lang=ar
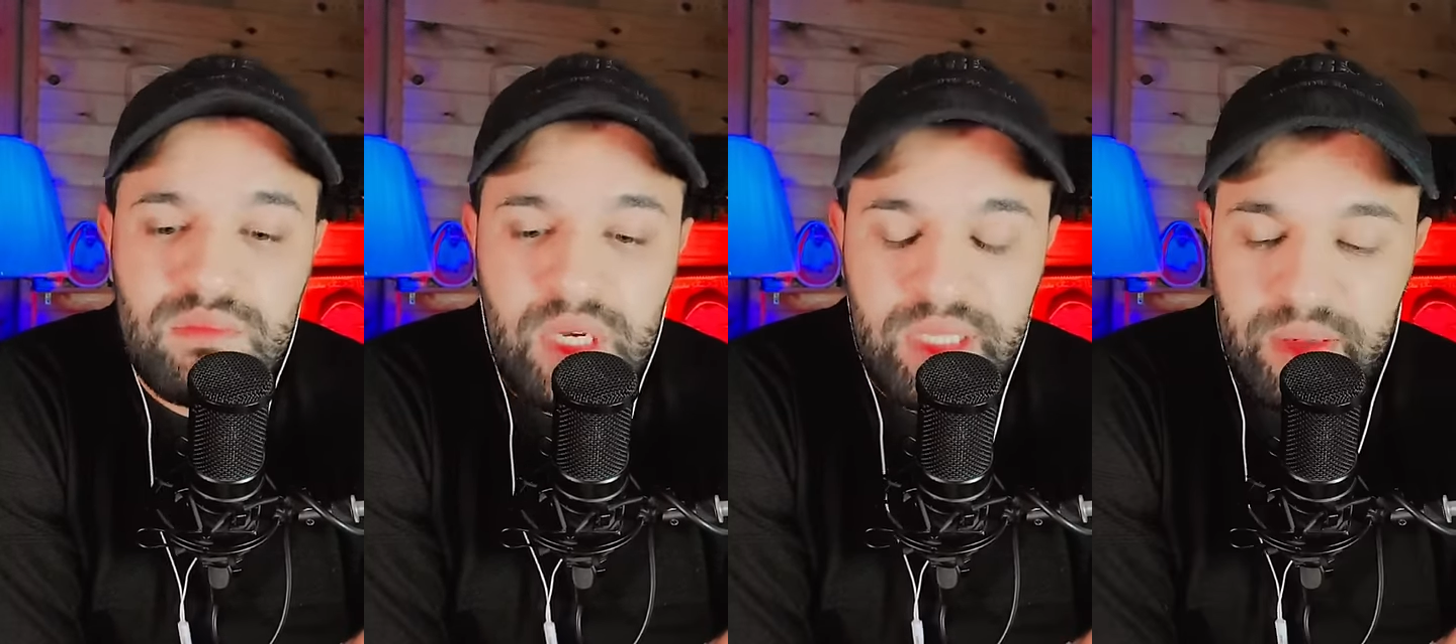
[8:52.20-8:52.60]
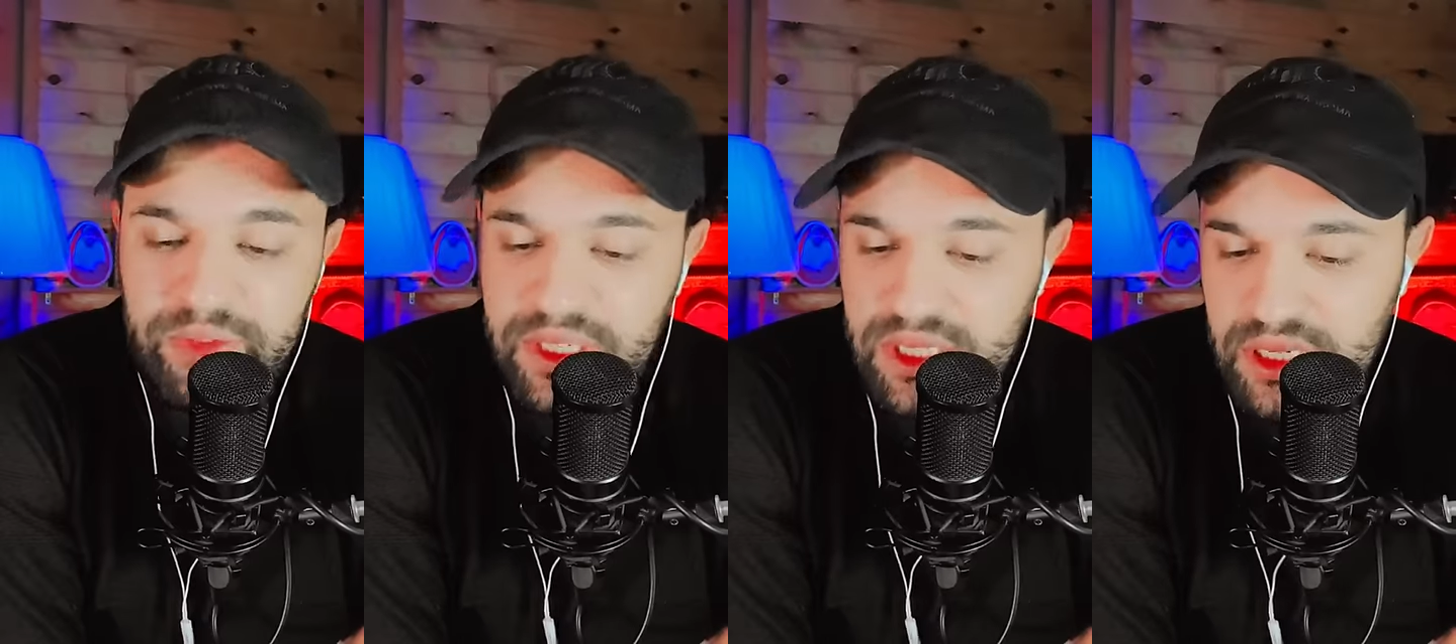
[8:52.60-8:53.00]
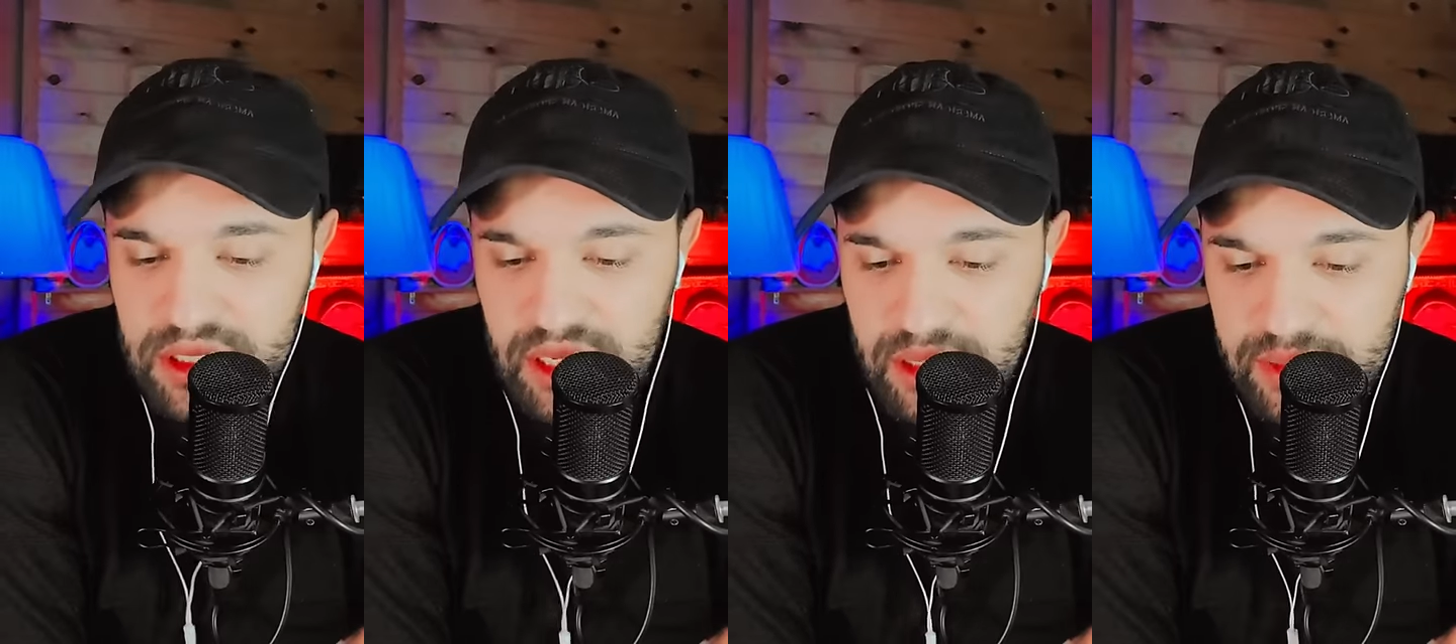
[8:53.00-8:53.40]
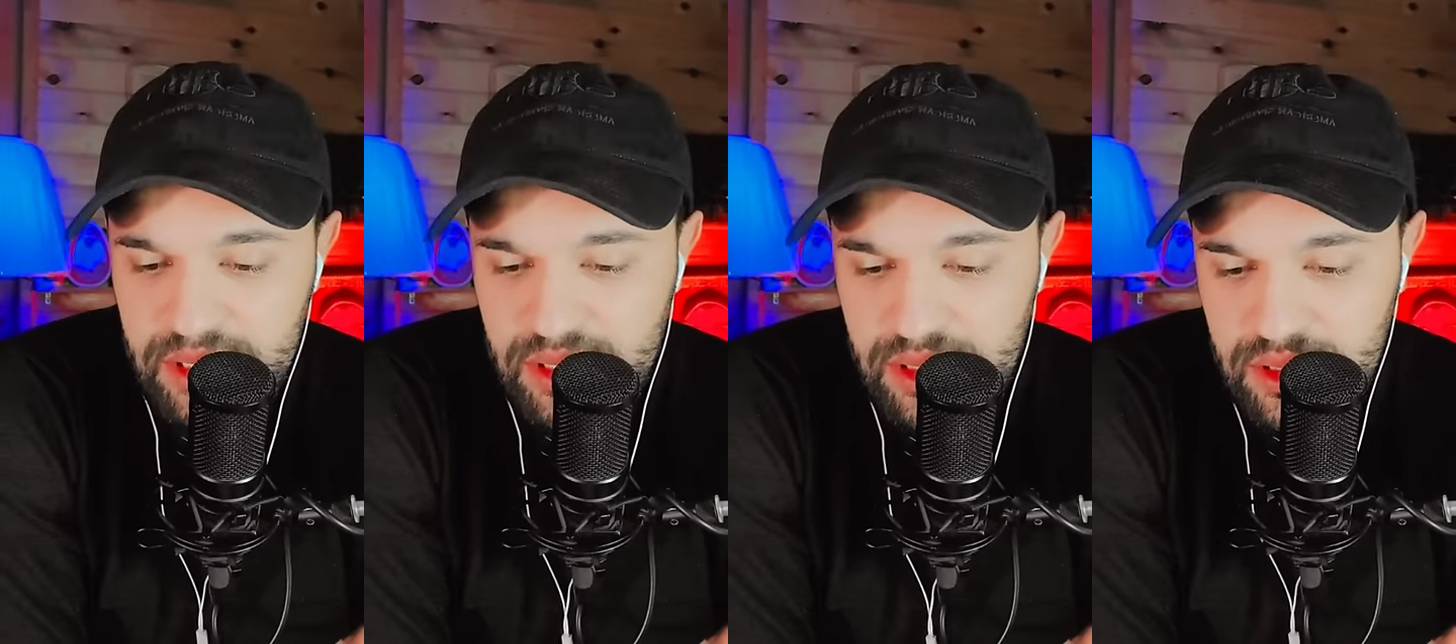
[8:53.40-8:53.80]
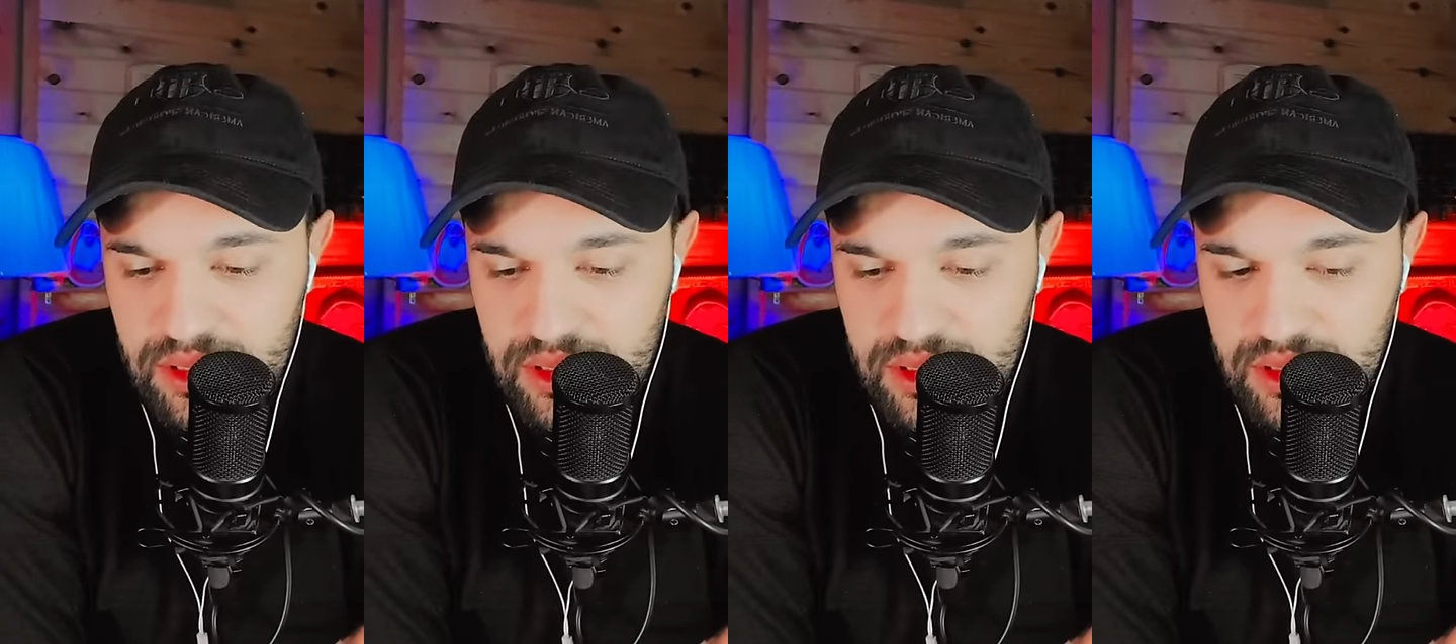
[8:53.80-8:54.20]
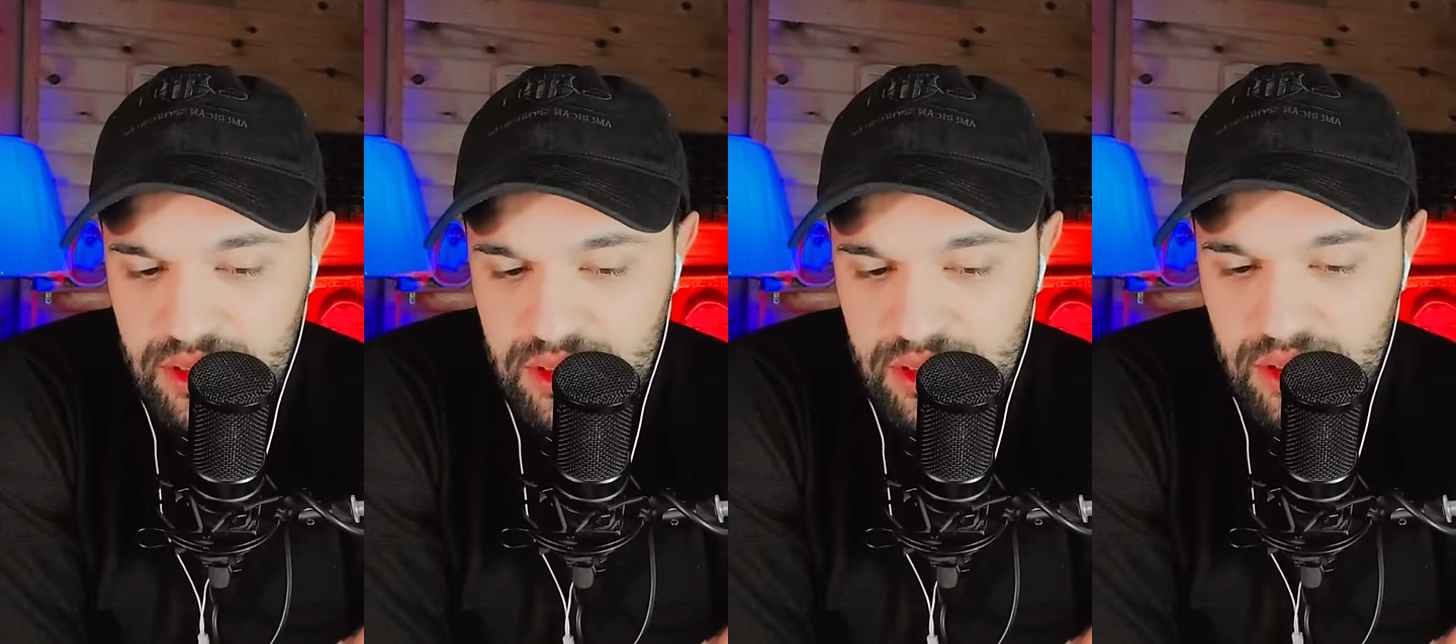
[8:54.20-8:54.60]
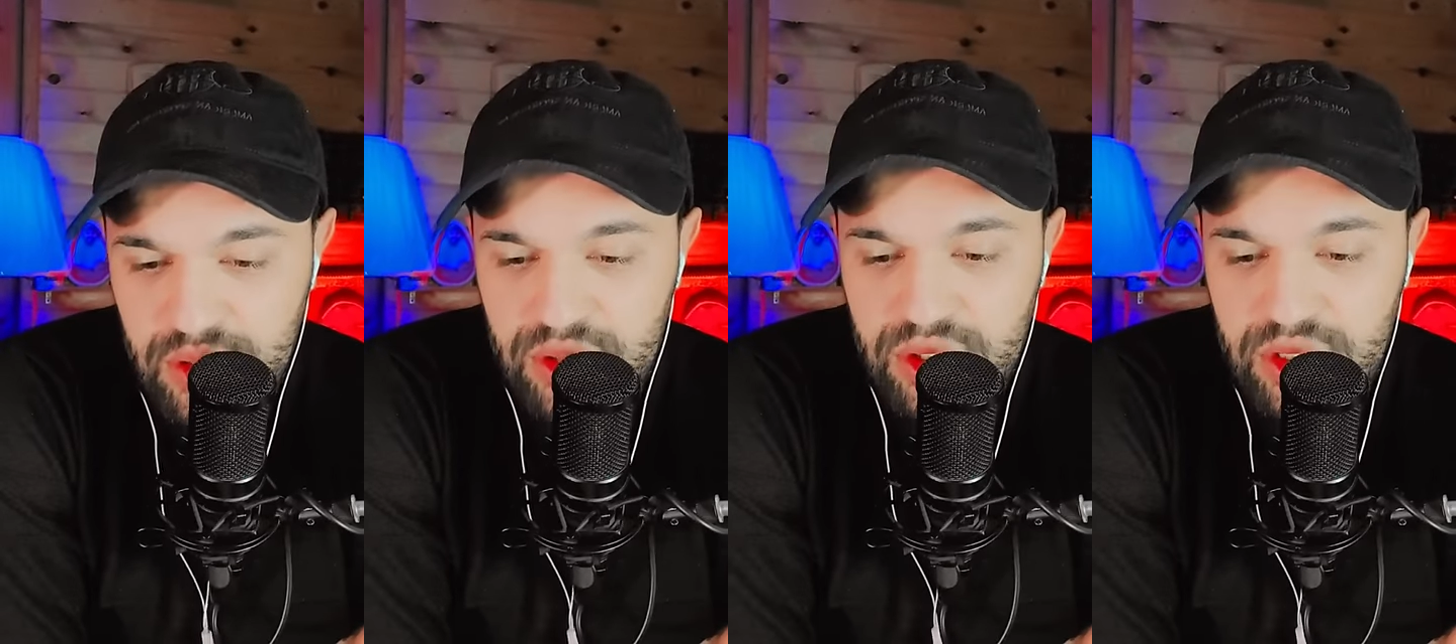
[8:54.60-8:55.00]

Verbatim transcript: ما يضرب فيها حتى الحبس تخرج